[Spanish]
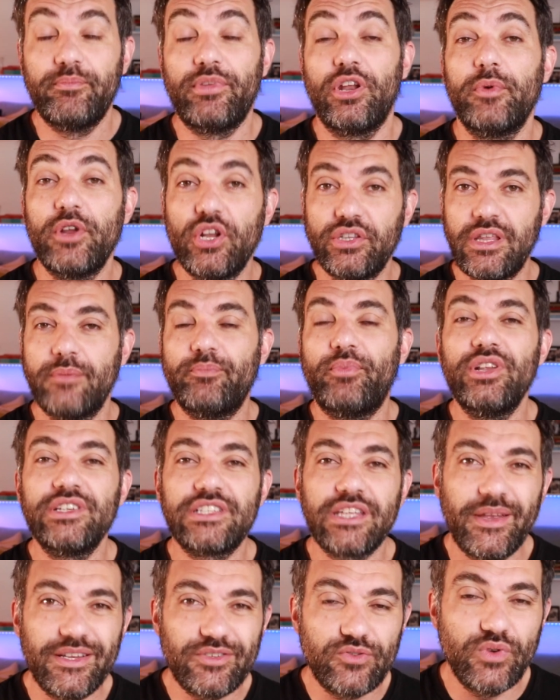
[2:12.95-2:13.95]
Pero bueno, te
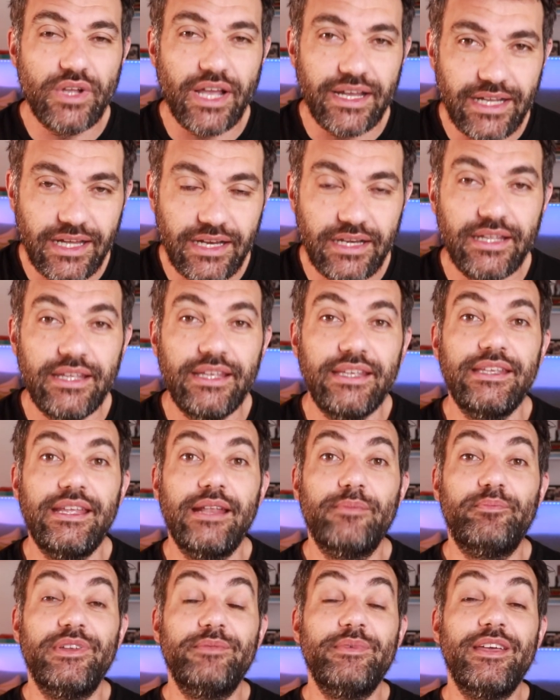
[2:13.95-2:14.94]
pones a ver su canal
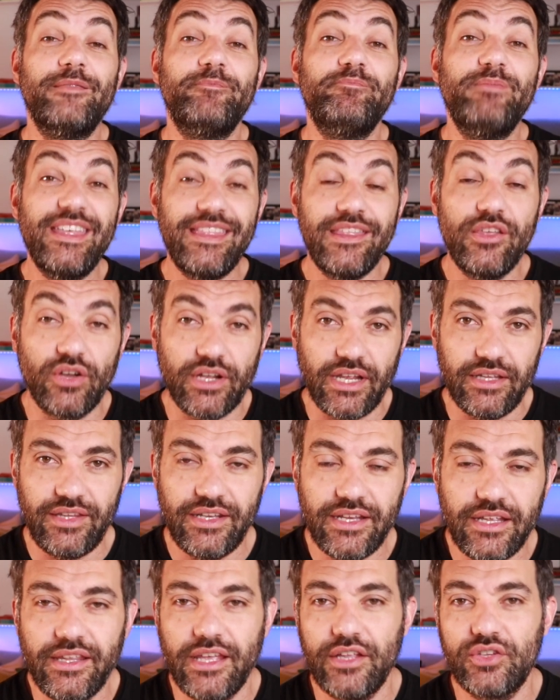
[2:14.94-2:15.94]
y el primer vídeo que
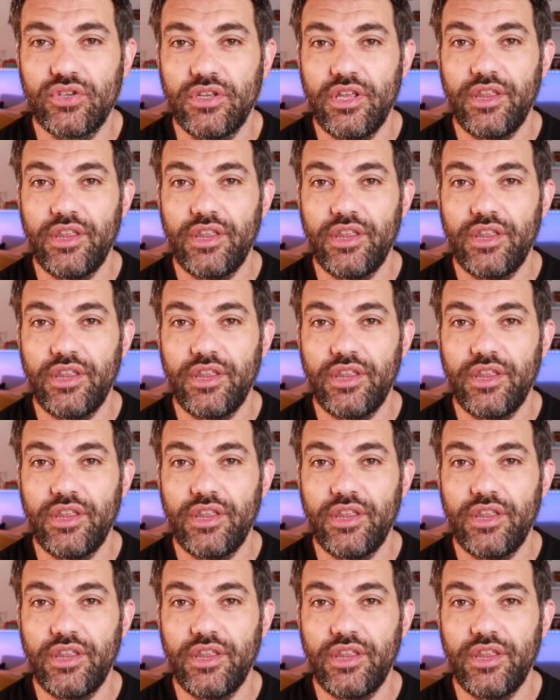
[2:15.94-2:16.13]
tiene, de hecho,